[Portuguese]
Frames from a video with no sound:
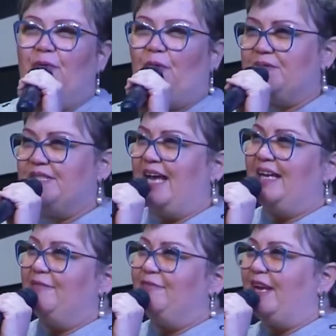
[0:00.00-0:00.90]

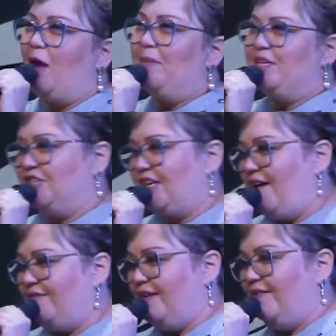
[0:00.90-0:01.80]
consegue virar uma
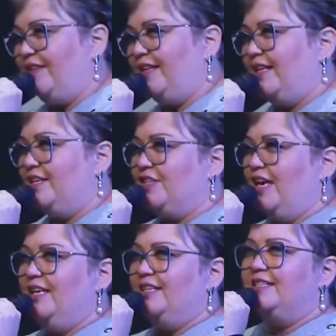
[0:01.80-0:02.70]
chave na vida da
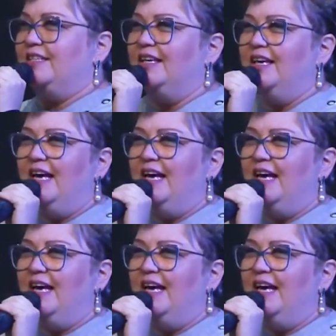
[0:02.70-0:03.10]
gente